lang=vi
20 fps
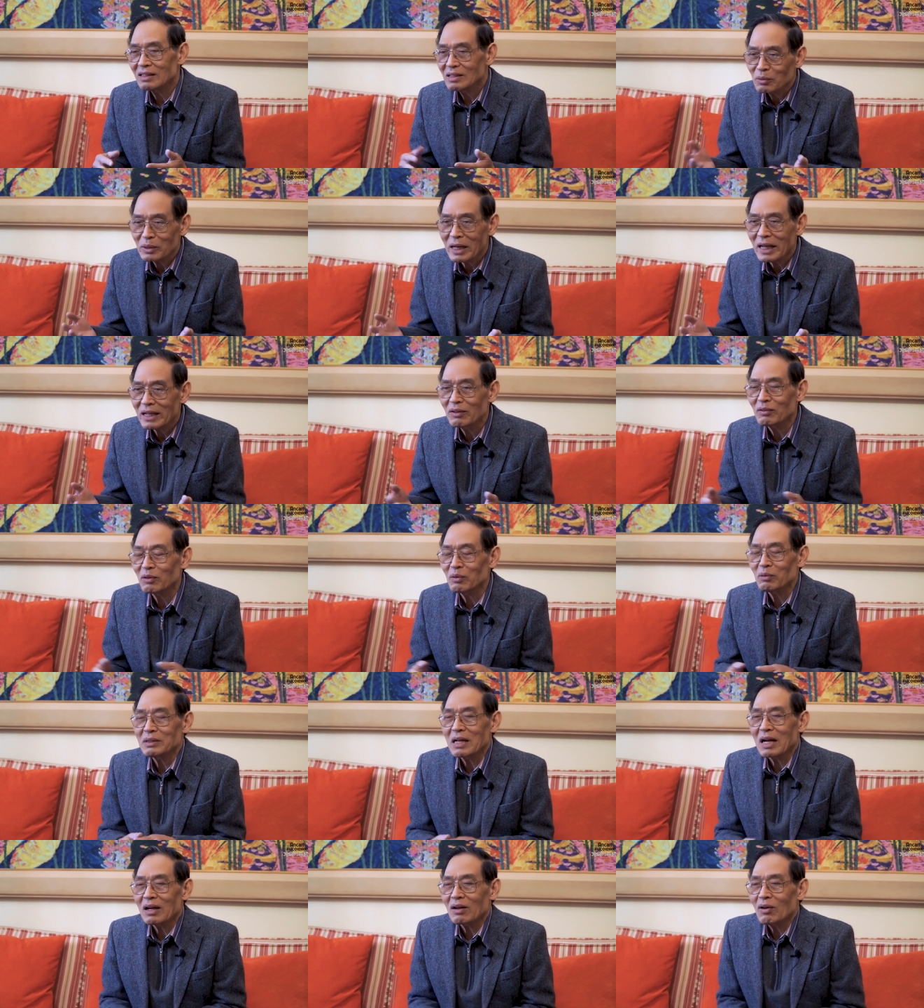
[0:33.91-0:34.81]
lâu nay
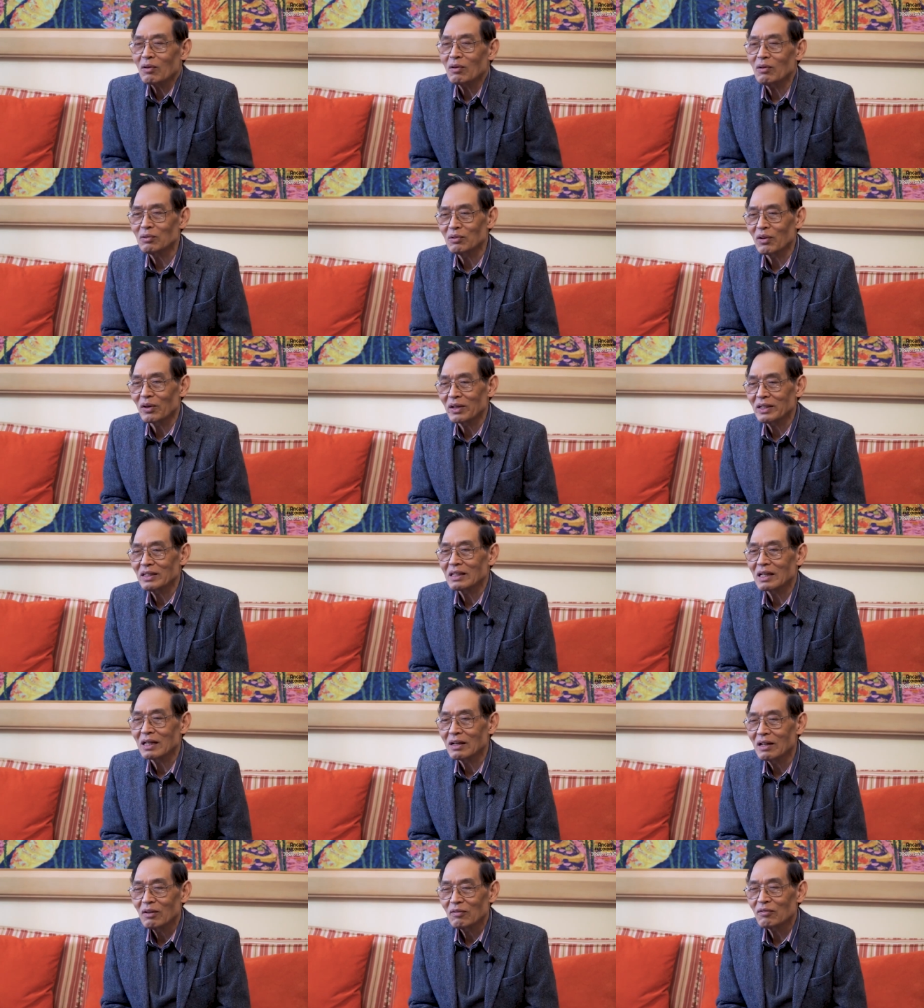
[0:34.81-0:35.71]
cũng đã có câu nói
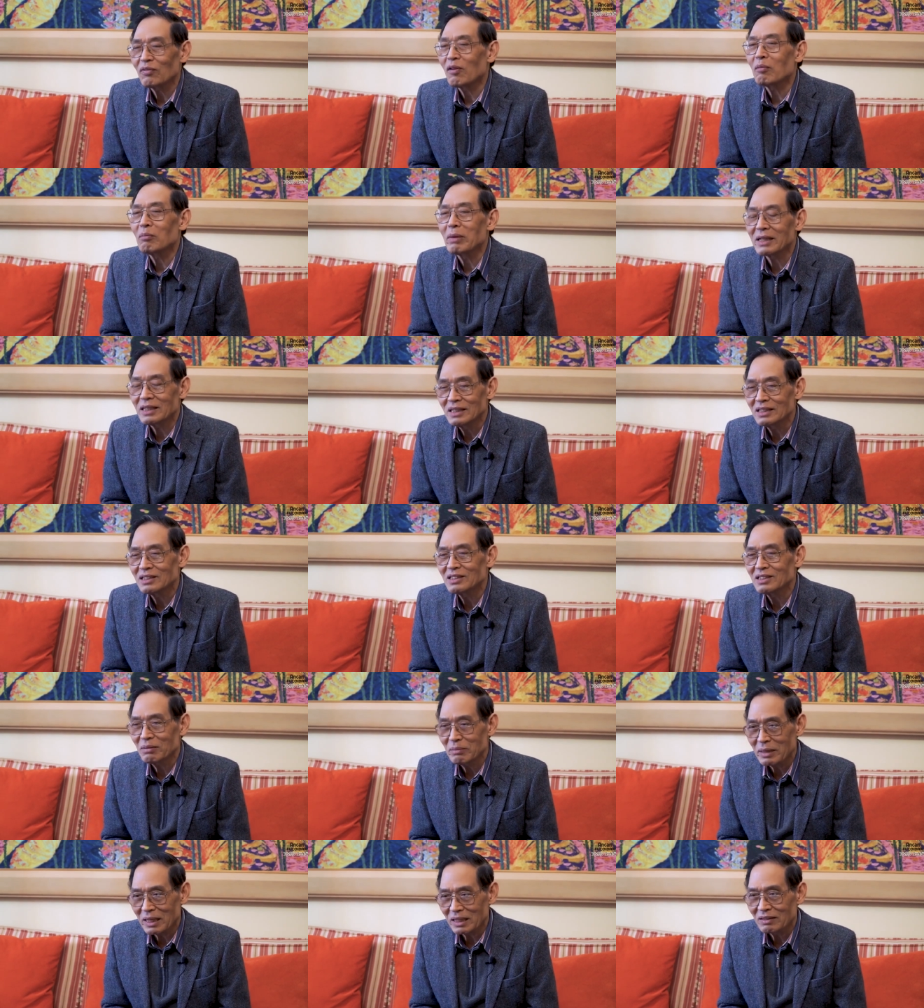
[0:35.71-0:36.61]
là phòng bệnh hơn
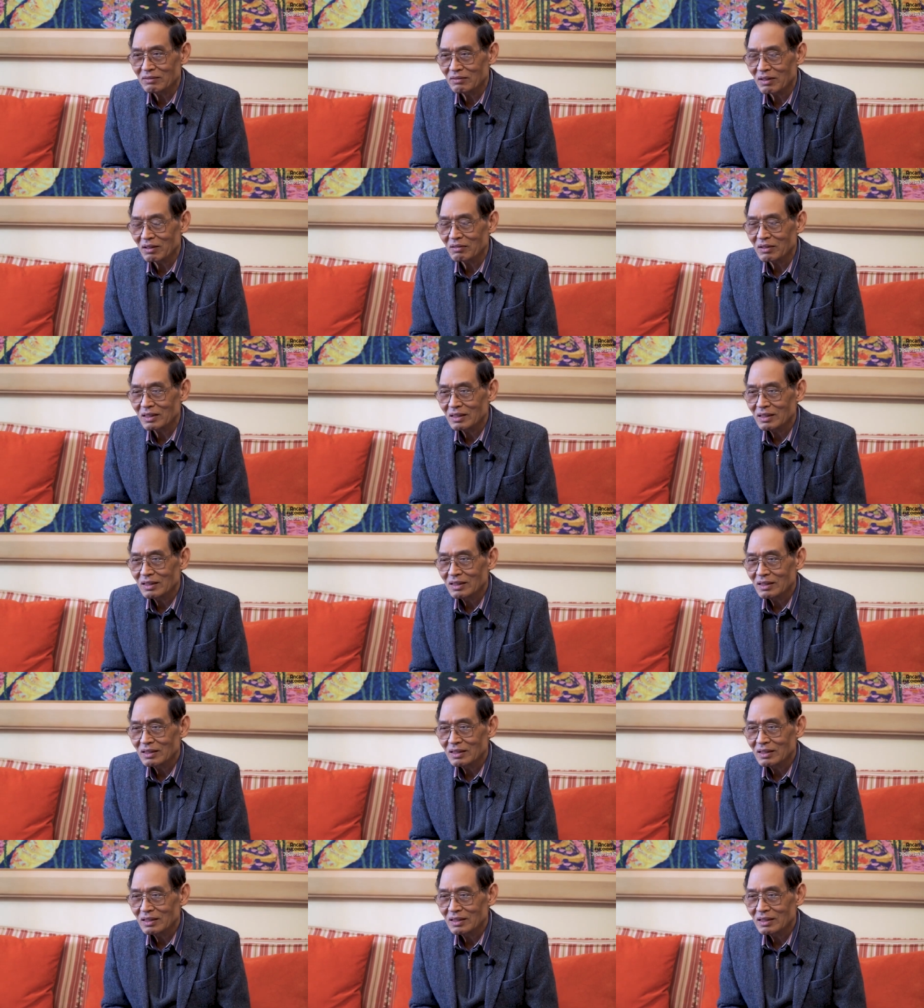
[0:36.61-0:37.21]
chữa bệnh đúng không?